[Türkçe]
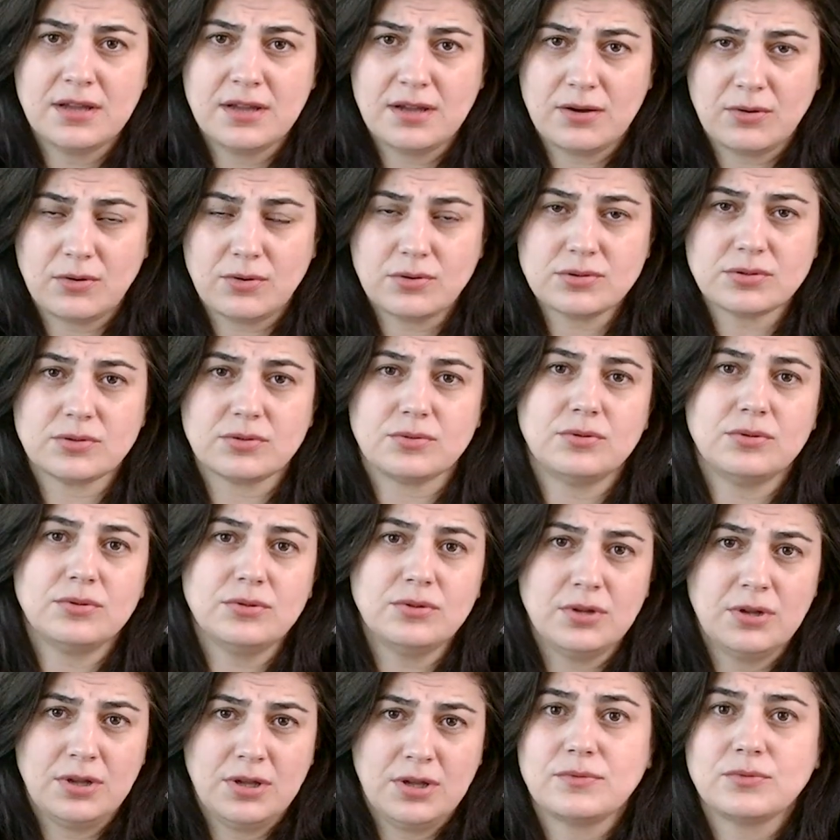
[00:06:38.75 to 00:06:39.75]
ozonun
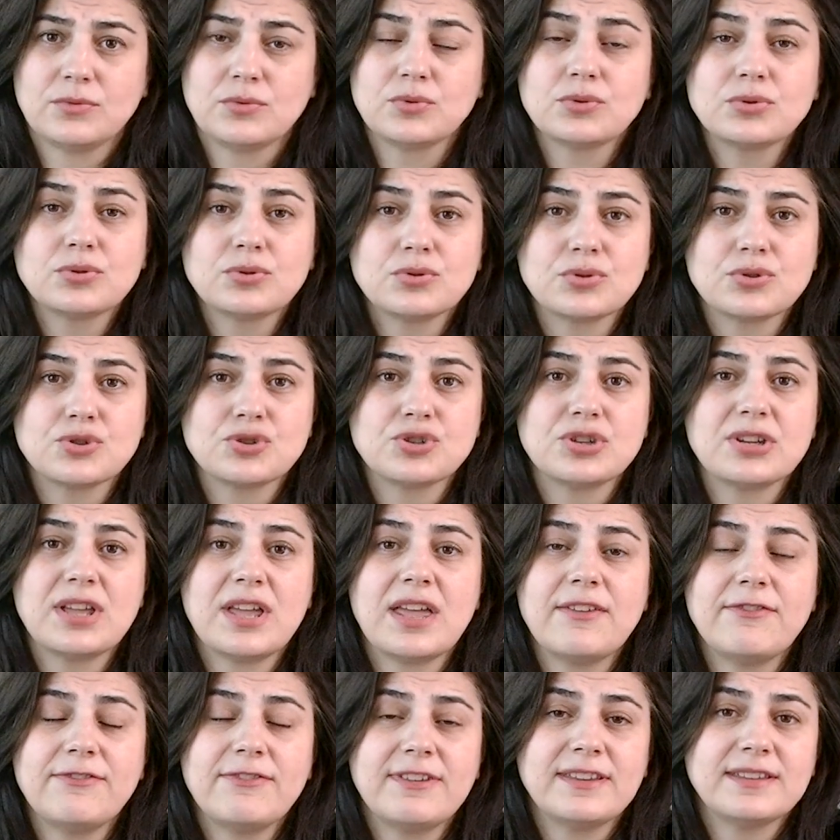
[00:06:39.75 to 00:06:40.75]
durdurucu,
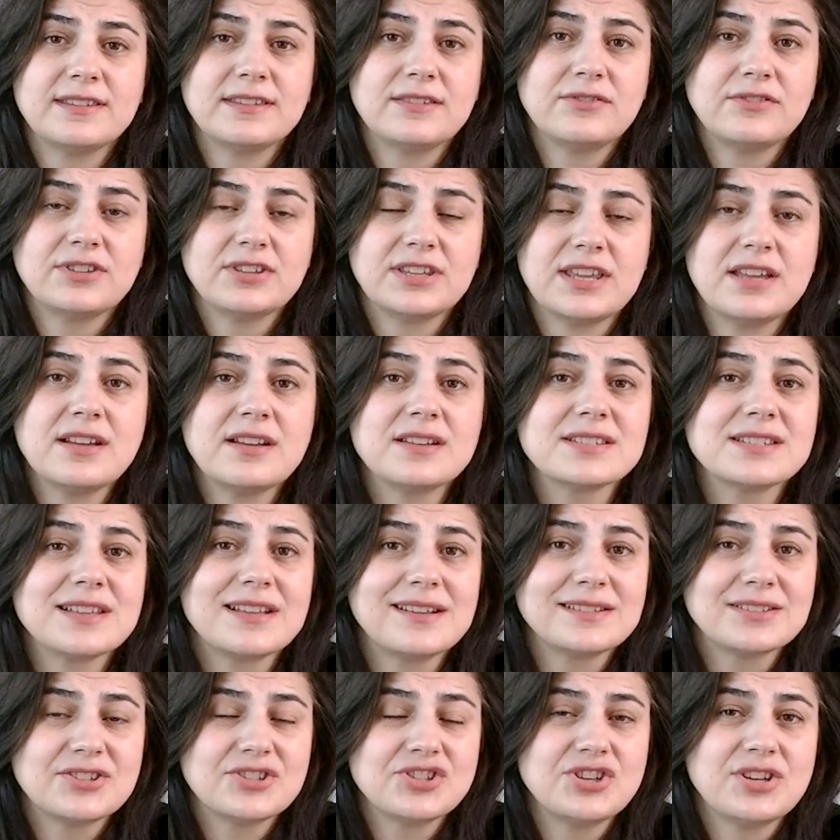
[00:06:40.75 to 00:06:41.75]
efektiviteyi
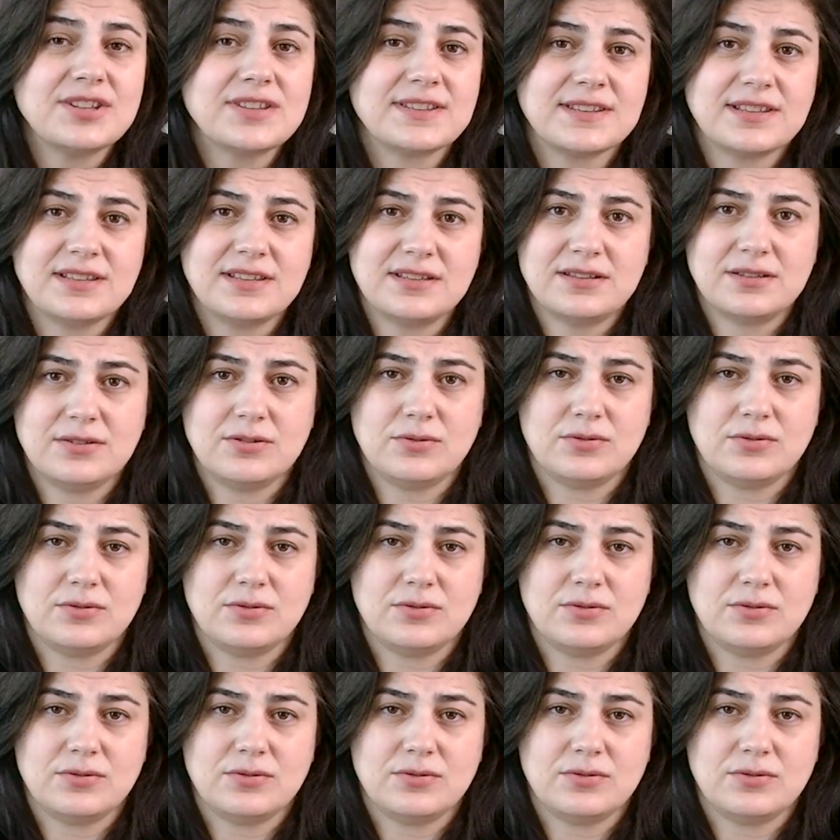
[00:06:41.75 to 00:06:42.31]
azaltıcı etkileri